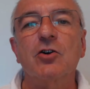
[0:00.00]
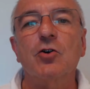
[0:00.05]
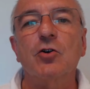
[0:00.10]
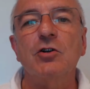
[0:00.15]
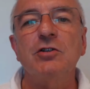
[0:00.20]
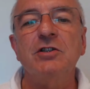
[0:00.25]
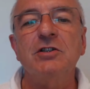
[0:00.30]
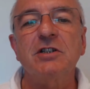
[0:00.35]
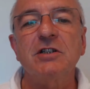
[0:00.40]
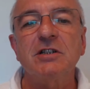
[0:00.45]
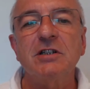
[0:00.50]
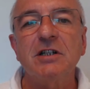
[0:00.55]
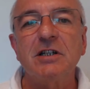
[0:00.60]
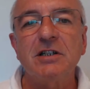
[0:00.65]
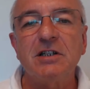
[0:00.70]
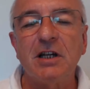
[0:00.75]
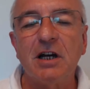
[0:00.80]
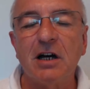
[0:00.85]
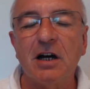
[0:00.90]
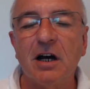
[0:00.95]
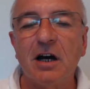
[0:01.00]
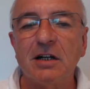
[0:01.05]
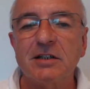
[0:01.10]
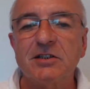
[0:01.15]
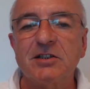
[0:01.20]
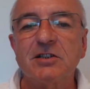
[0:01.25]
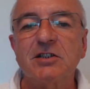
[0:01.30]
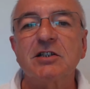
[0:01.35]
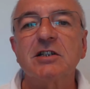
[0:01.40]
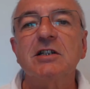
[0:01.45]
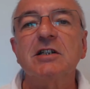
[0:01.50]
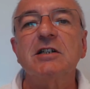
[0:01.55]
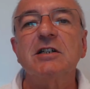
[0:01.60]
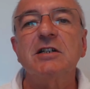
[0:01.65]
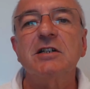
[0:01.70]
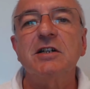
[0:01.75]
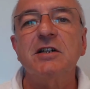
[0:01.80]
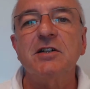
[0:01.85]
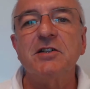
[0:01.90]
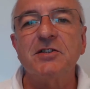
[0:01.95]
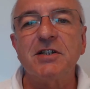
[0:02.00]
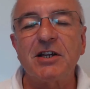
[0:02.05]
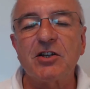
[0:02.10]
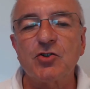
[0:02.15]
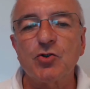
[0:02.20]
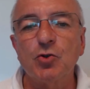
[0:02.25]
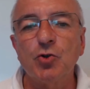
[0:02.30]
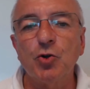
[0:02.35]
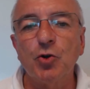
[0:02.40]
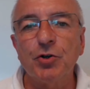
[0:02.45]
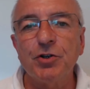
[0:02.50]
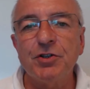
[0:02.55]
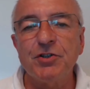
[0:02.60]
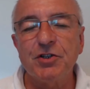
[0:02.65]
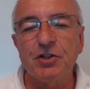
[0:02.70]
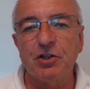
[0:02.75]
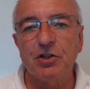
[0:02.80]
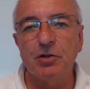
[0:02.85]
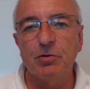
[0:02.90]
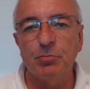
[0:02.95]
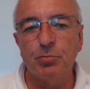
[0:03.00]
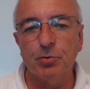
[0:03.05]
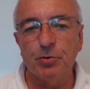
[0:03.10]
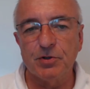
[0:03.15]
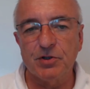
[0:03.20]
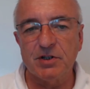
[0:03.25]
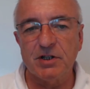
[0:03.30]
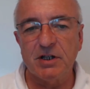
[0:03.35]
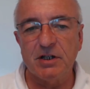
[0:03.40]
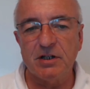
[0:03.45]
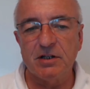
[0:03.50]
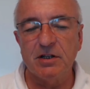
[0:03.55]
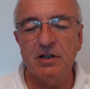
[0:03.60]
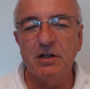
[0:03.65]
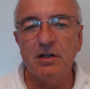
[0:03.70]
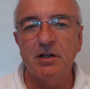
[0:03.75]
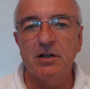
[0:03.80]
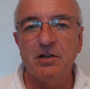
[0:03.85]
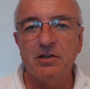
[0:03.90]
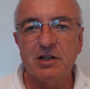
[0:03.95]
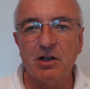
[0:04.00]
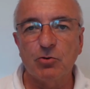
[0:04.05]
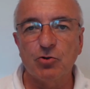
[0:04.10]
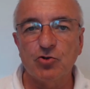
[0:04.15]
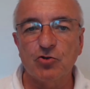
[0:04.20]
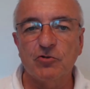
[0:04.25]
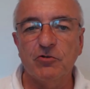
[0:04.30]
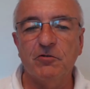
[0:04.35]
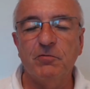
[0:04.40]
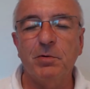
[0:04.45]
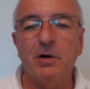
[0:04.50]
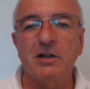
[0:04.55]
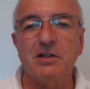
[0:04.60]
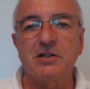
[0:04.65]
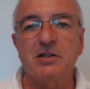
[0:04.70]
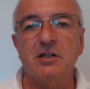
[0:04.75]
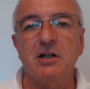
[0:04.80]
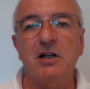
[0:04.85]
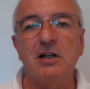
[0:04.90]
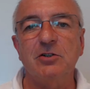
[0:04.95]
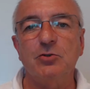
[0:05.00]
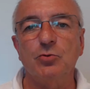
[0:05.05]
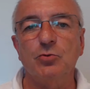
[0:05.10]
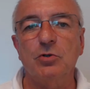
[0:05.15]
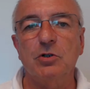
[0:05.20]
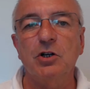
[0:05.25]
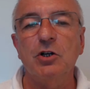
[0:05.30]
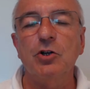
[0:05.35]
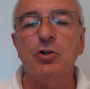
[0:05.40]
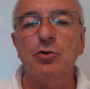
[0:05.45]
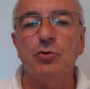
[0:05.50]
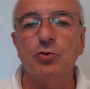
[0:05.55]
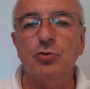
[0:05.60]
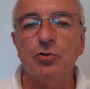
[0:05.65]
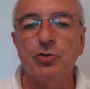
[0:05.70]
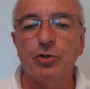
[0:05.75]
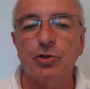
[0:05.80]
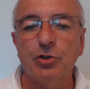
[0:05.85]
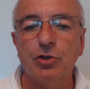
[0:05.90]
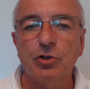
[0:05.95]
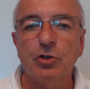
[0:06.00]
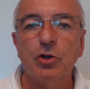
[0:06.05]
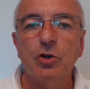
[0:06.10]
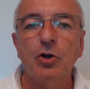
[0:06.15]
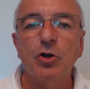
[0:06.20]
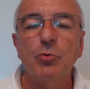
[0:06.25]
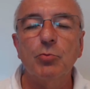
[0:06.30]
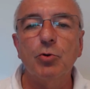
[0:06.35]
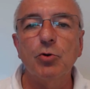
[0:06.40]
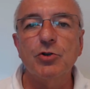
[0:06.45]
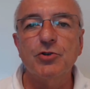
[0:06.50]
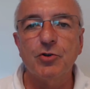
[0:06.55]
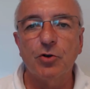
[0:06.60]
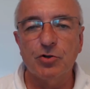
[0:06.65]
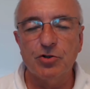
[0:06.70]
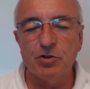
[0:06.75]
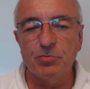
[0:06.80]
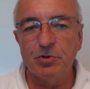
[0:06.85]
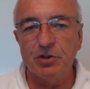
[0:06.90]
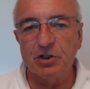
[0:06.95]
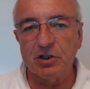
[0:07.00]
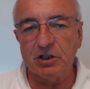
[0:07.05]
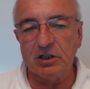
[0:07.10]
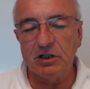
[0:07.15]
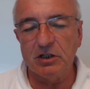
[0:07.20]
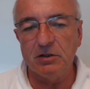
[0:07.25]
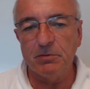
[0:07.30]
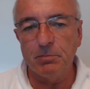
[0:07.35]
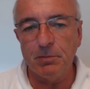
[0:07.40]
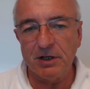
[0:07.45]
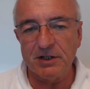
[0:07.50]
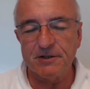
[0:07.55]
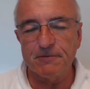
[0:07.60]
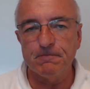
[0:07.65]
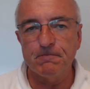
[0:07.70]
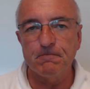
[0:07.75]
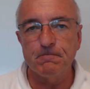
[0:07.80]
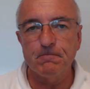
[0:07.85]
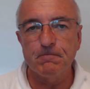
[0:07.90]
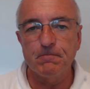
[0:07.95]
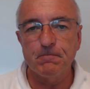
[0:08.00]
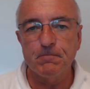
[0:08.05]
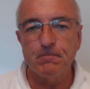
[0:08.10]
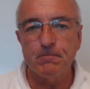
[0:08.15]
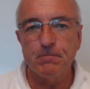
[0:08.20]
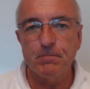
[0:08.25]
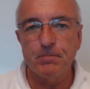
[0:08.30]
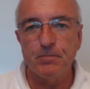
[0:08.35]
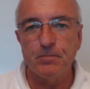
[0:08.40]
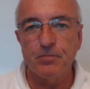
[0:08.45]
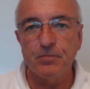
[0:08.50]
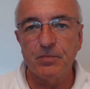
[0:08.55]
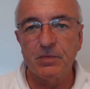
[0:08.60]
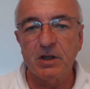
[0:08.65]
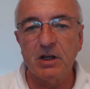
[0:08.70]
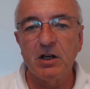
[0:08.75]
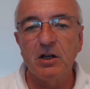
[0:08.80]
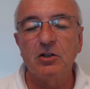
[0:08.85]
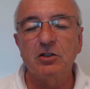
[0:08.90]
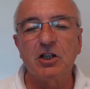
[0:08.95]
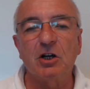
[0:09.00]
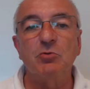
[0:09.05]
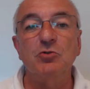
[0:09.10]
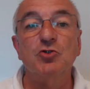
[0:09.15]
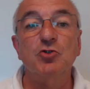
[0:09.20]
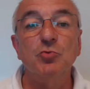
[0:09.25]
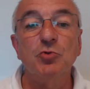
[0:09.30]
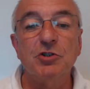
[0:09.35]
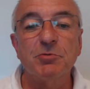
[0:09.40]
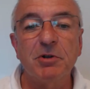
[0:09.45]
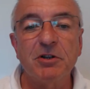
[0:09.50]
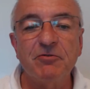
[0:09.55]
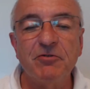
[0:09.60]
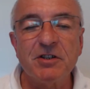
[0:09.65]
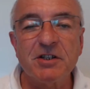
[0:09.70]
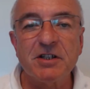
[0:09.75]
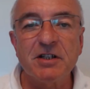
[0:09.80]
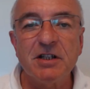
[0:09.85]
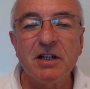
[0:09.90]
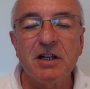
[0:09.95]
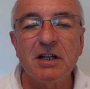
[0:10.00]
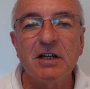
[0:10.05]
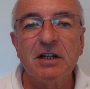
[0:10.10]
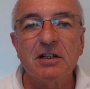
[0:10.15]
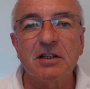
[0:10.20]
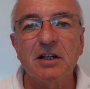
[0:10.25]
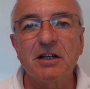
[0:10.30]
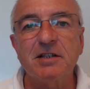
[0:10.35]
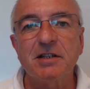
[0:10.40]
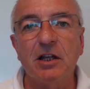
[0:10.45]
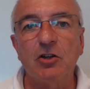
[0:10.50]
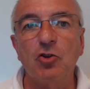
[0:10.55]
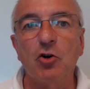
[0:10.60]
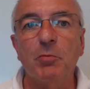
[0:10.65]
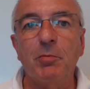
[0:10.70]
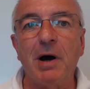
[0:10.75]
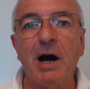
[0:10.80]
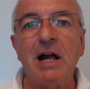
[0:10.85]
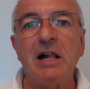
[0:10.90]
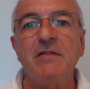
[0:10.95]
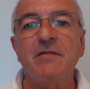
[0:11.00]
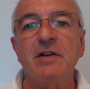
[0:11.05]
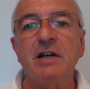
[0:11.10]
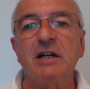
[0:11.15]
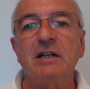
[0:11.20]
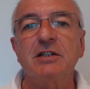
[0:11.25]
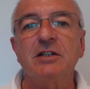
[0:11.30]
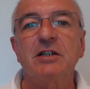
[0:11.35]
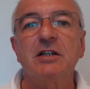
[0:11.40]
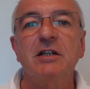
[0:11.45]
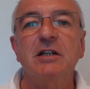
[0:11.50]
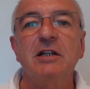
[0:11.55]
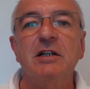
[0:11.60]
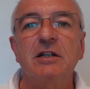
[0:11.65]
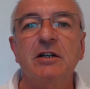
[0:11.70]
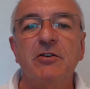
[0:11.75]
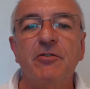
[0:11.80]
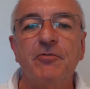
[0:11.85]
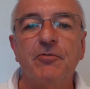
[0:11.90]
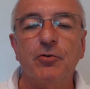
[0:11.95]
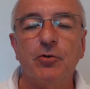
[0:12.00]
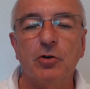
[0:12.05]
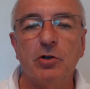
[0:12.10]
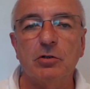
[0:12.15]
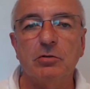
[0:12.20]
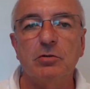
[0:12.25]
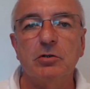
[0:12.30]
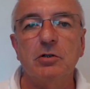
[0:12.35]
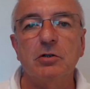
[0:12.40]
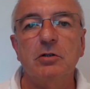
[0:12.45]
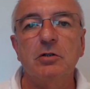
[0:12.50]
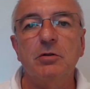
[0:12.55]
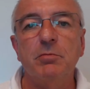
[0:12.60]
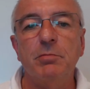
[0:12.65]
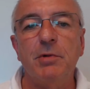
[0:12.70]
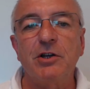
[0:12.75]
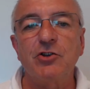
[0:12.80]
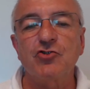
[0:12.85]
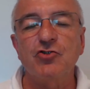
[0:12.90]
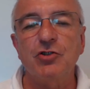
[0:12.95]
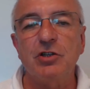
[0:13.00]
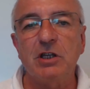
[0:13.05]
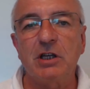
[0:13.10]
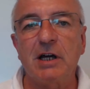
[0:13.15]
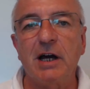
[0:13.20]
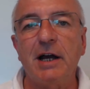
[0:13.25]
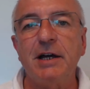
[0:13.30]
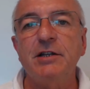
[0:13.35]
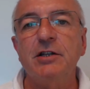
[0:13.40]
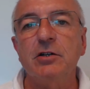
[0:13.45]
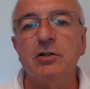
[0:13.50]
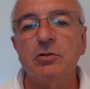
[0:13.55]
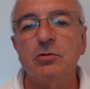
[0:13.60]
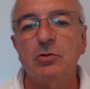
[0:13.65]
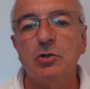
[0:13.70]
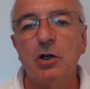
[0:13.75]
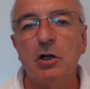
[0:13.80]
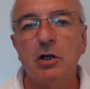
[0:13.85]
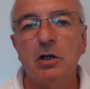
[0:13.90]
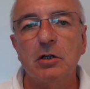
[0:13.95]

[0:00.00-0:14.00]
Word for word: konnte der Arzt 96 Prozent Sauerstoffpartialdruck durch Pulsoximetrie messen. Dazu muss man wissen, dass der Normalwert für Menschen, die keine